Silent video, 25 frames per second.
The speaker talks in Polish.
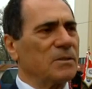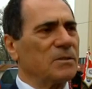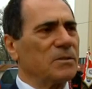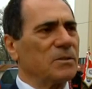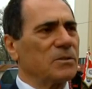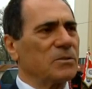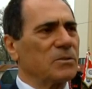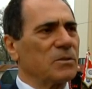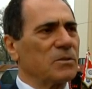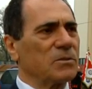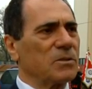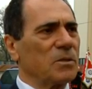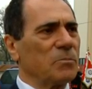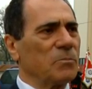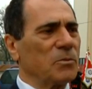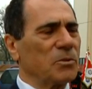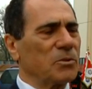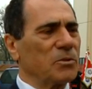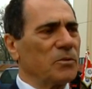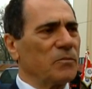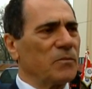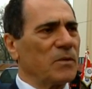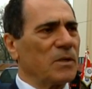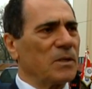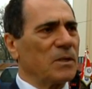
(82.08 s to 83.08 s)
został
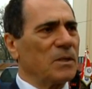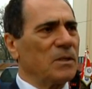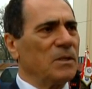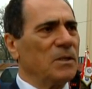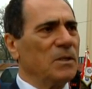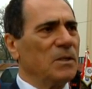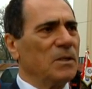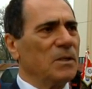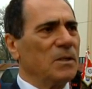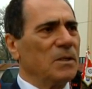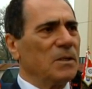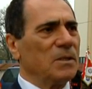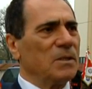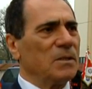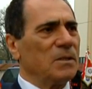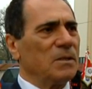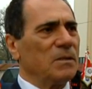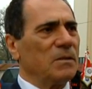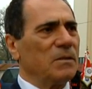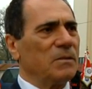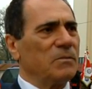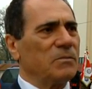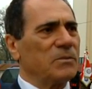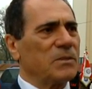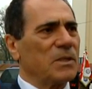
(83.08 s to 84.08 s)
zamordowany
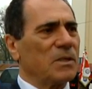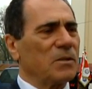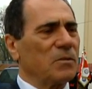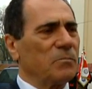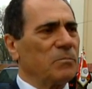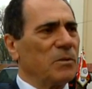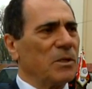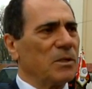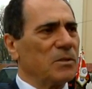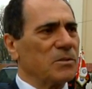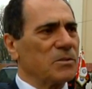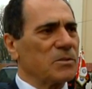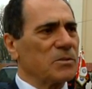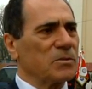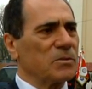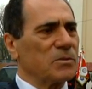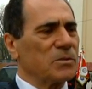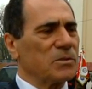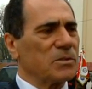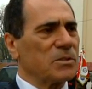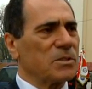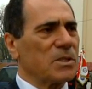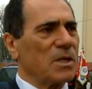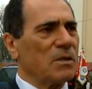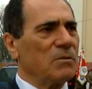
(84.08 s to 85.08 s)
e, w Starobielsku
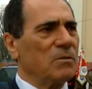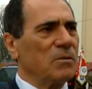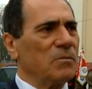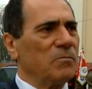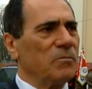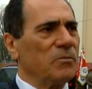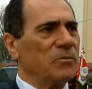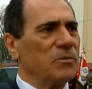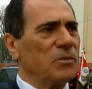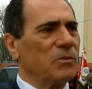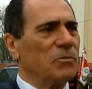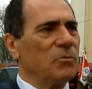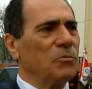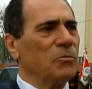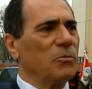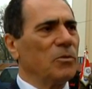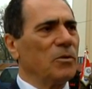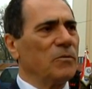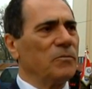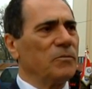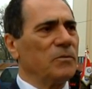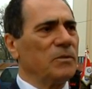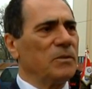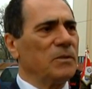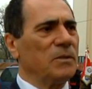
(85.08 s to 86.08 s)
strzałem w tył
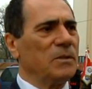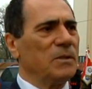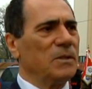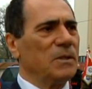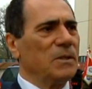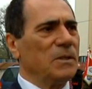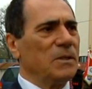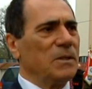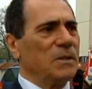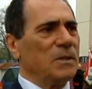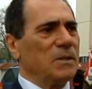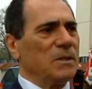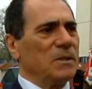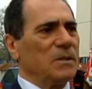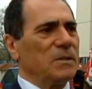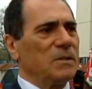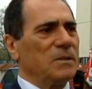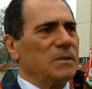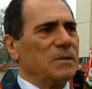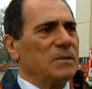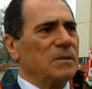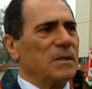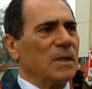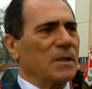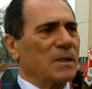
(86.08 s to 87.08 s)
głowy,
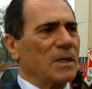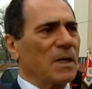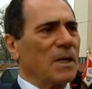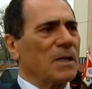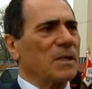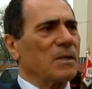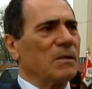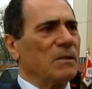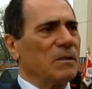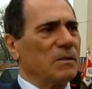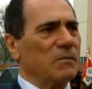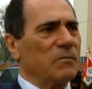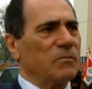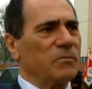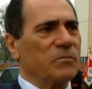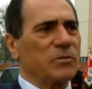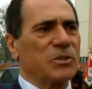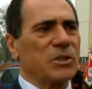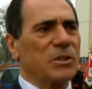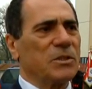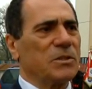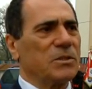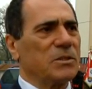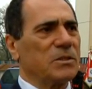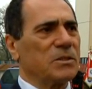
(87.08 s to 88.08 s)
e, tak jak
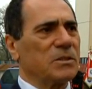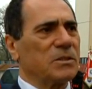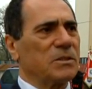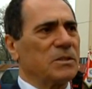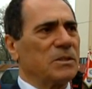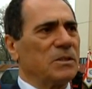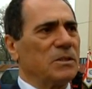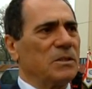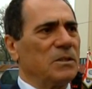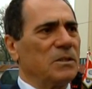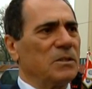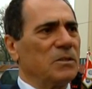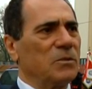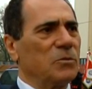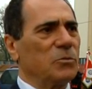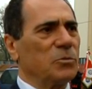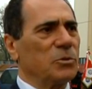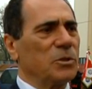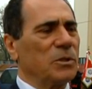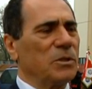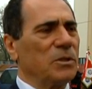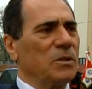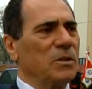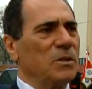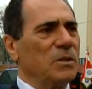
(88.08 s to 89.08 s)
wszyscy,
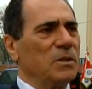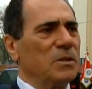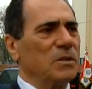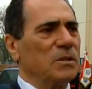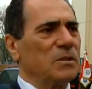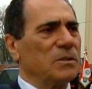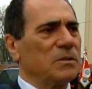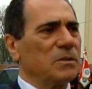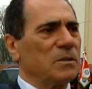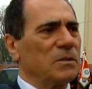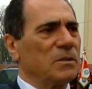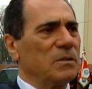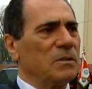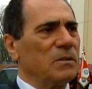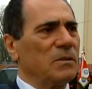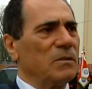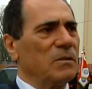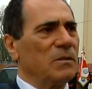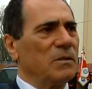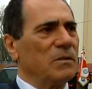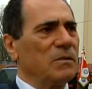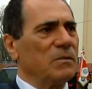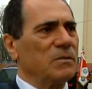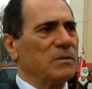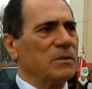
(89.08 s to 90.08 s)
którzy z,
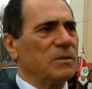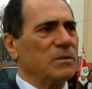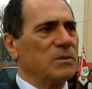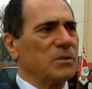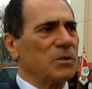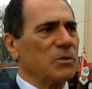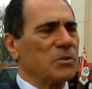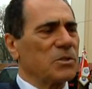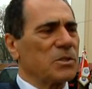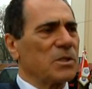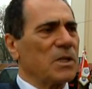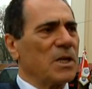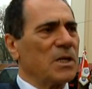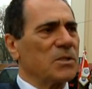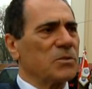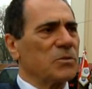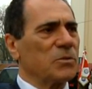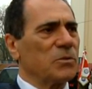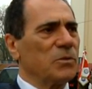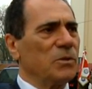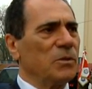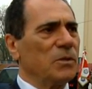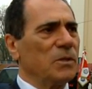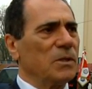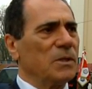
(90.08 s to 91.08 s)
e,
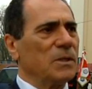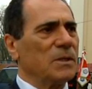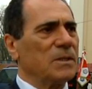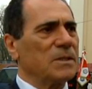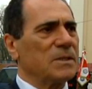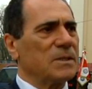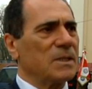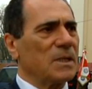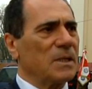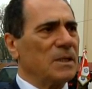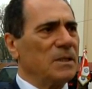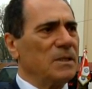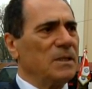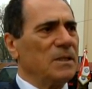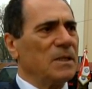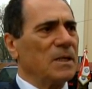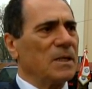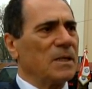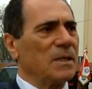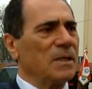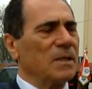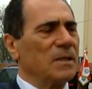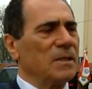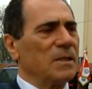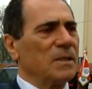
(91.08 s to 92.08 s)
rozkazu
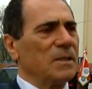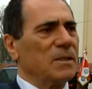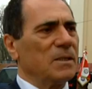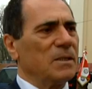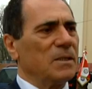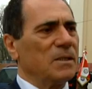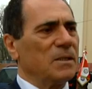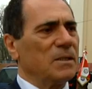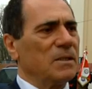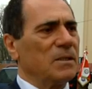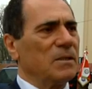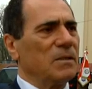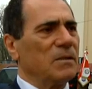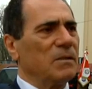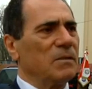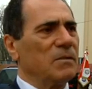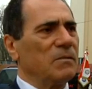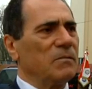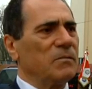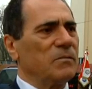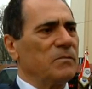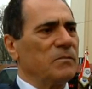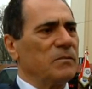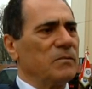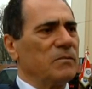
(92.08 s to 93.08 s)
Stalina
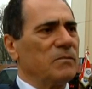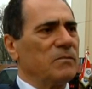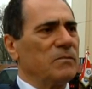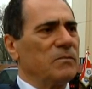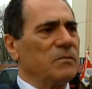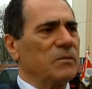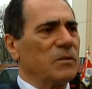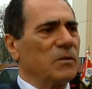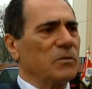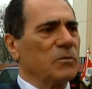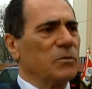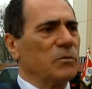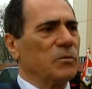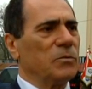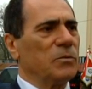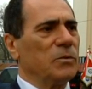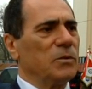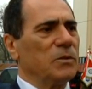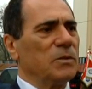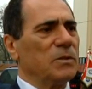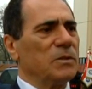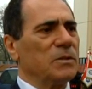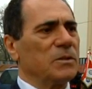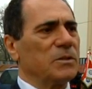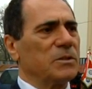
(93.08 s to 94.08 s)
w, w roku
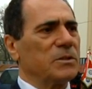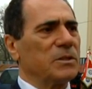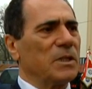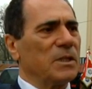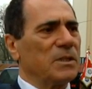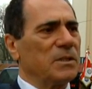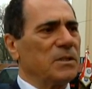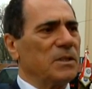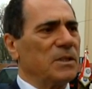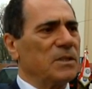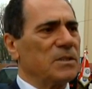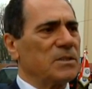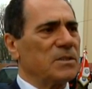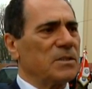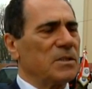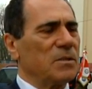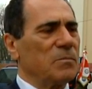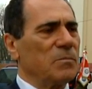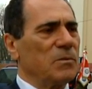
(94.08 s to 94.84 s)
40